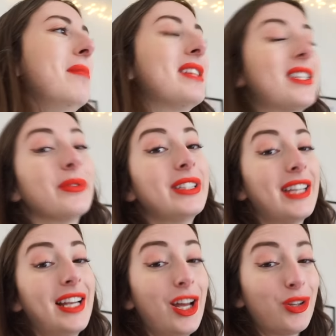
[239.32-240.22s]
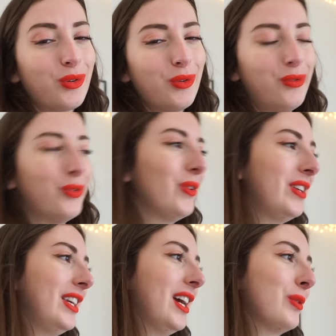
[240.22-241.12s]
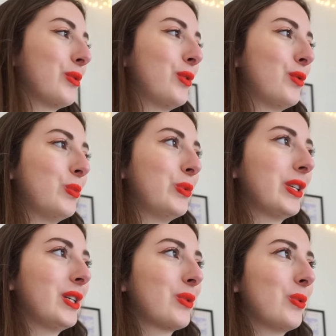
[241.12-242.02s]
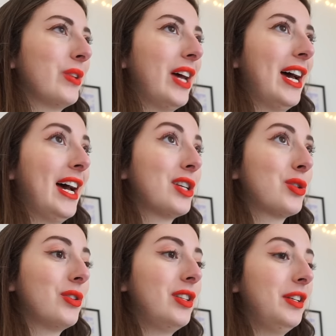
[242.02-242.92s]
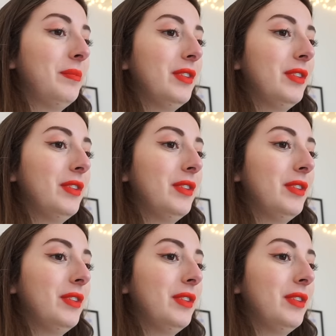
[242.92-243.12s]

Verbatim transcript: Mais sinon, on est allé à Truffaut hier, donc je vais vous montrer ce qu'on a acheté.